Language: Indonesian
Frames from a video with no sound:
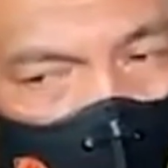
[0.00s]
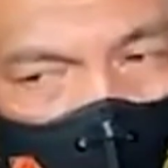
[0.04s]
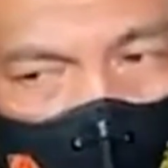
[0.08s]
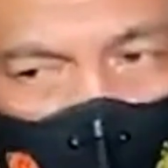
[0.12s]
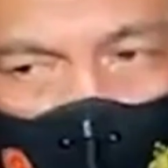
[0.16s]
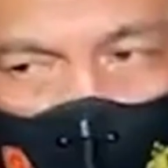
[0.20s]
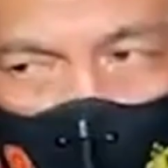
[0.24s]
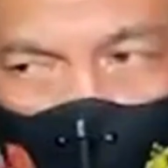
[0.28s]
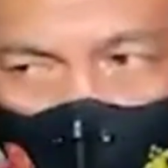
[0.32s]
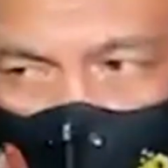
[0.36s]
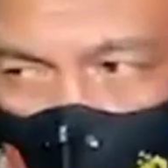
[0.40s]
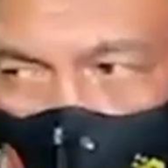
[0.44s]

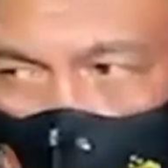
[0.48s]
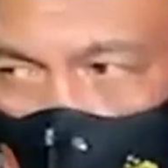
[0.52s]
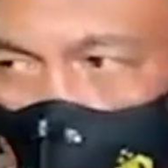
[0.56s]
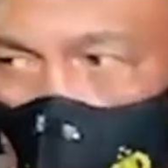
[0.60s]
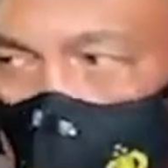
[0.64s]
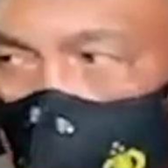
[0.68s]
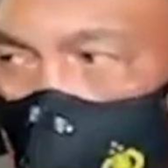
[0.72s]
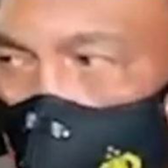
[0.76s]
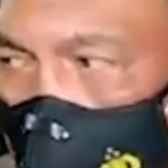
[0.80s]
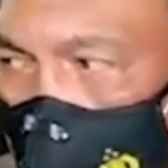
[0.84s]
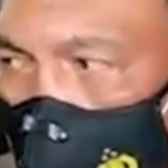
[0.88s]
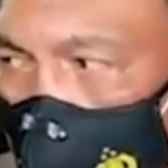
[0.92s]
Masyarakat
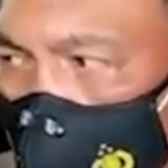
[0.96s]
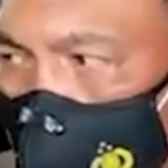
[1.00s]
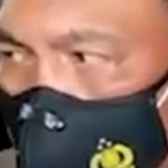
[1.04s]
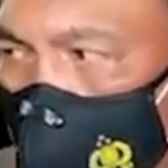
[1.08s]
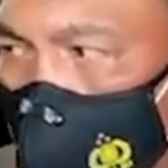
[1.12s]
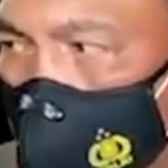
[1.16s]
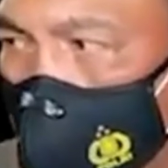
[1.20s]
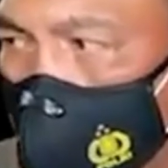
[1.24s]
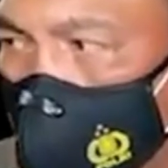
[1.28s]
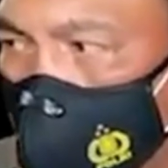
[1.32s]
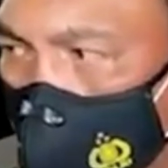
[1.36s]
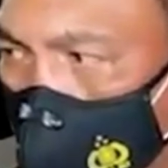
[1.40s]
semakin baik,
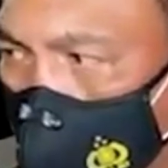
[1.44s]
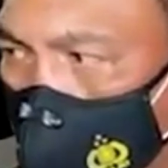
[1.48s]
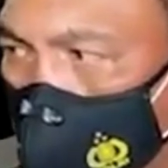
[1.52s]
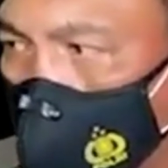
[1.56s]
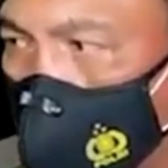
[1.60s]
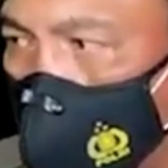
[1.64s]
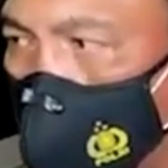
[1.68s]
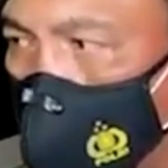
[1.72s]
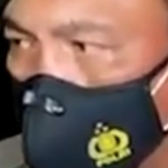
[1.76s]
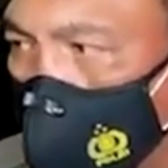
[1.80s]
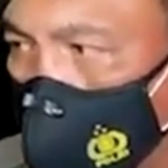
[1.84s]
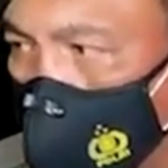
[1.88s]
semakin pintar.